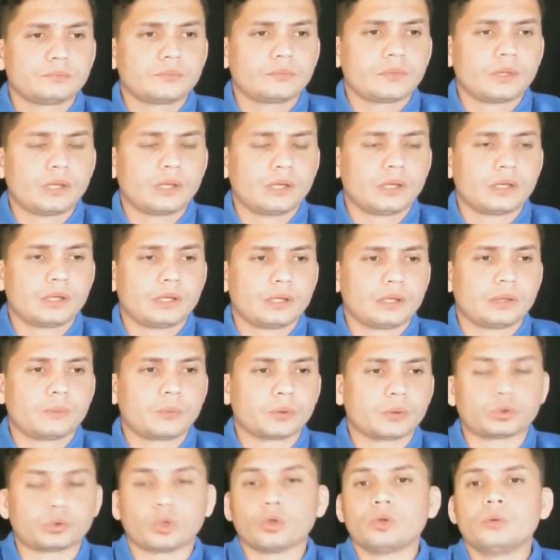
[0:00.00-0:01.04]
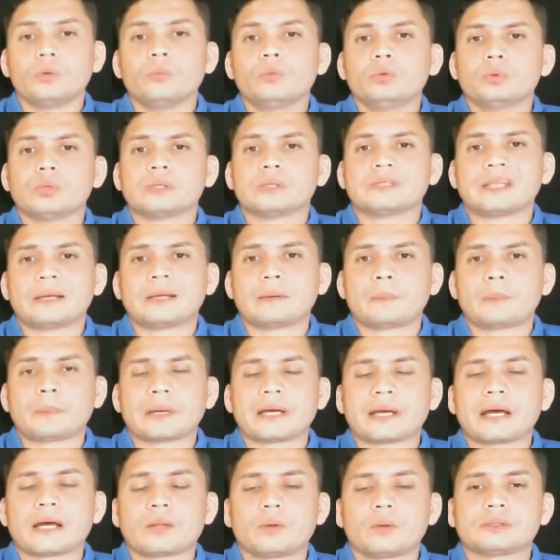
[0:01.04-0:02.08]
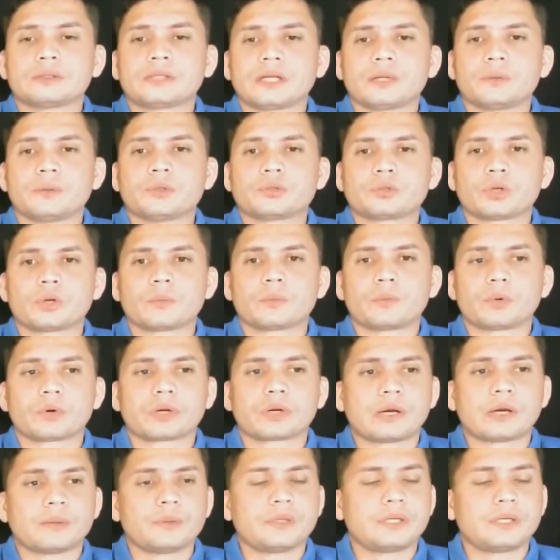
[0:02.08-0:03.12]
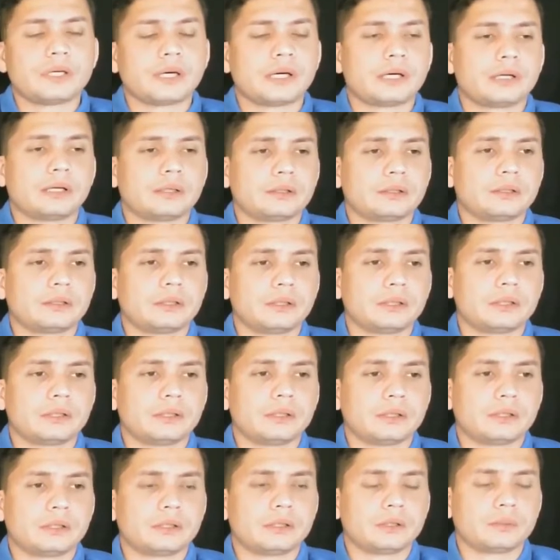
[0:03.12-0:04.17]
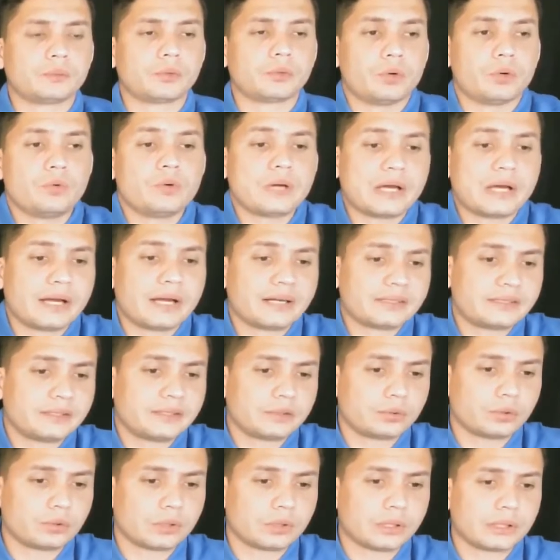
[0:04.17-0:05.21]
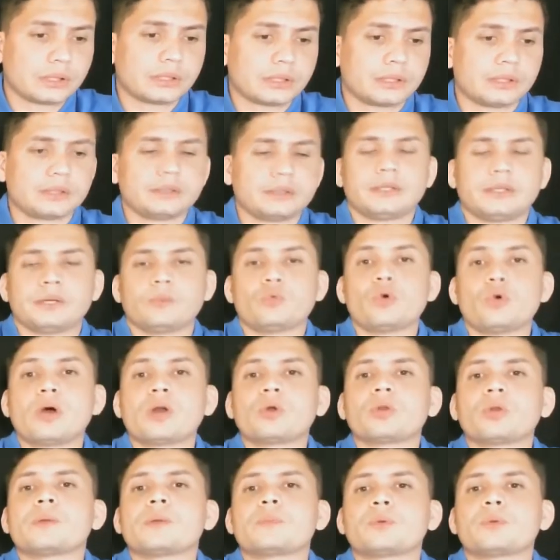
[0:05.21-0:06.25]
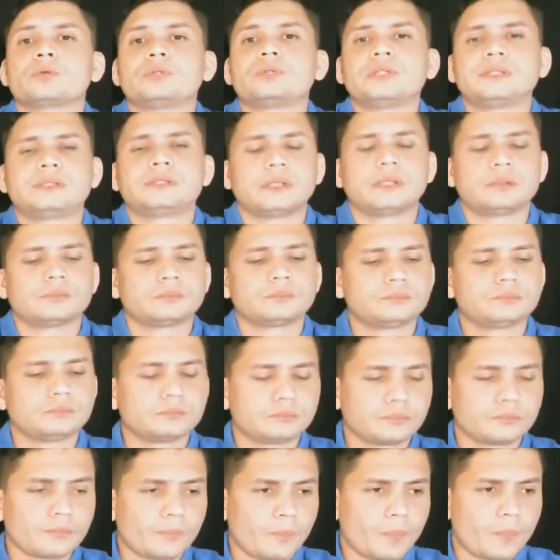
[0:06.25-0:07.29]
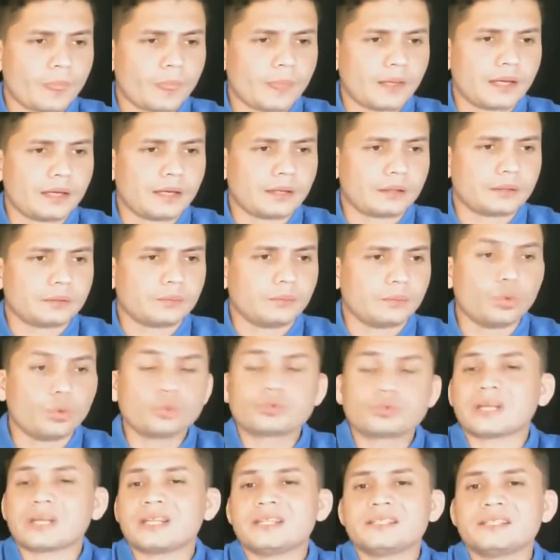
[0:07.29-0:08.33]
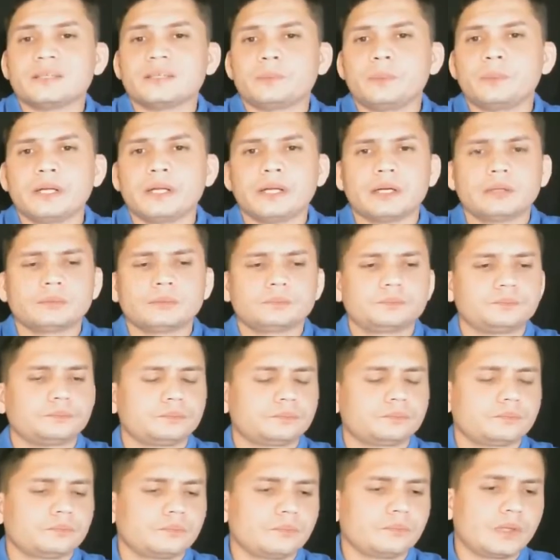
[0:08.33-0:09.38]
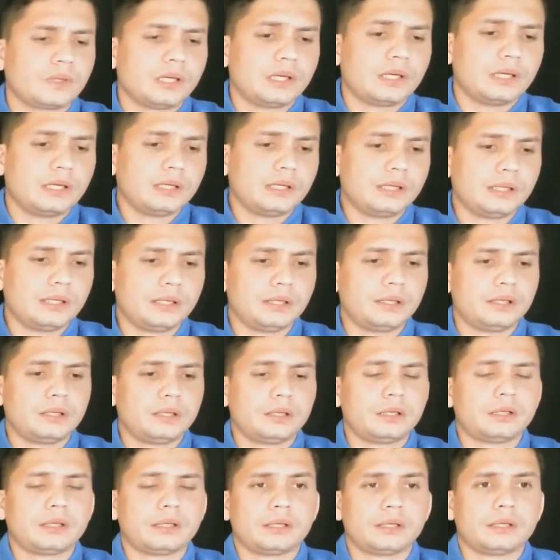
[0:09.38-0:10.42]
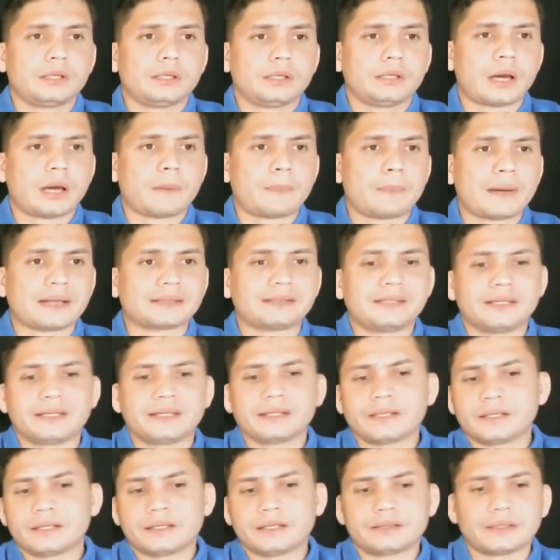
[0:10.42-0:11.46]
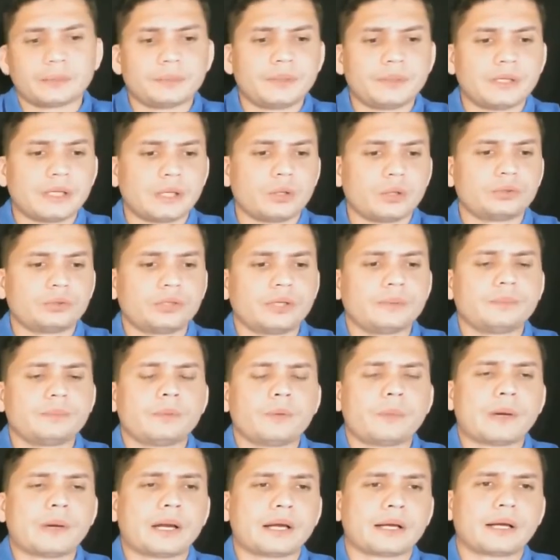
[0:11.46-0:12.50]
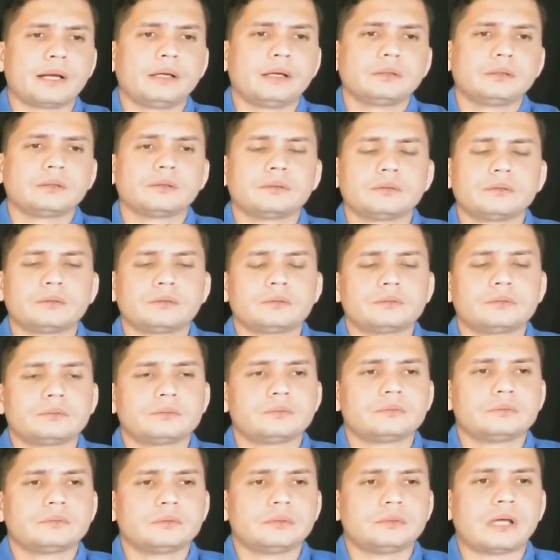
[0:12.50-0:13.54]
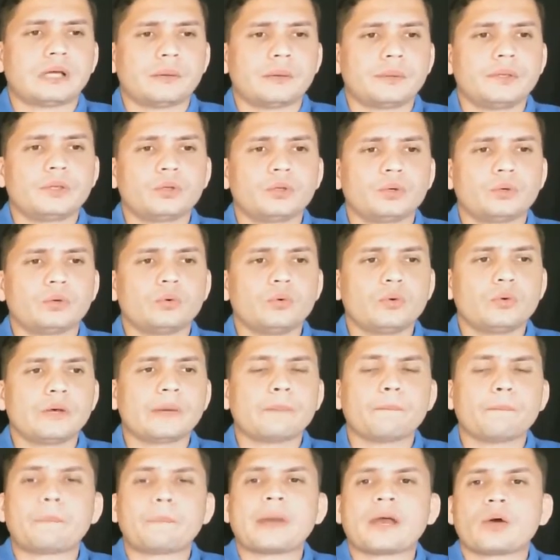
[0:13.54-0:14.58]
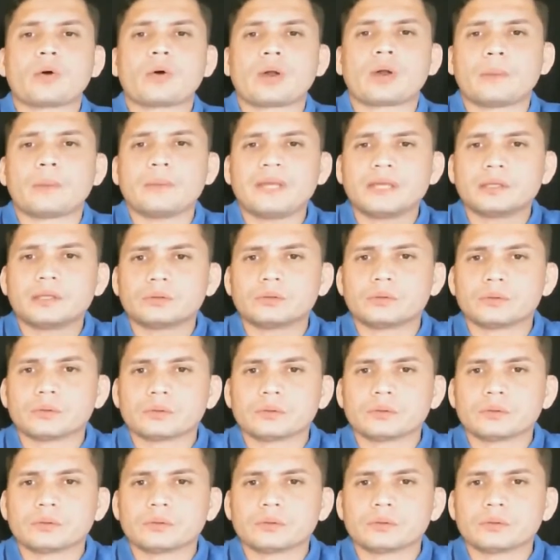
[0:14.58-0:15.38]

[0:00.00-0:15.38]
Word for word: eh, pues todo el mundo estaba pegado al televisor porque había eh, pues un ejército de, buenos deportistas en muchas disciplinas y eh, a partir de determinado tiempo para acá ha habido un empeoramiento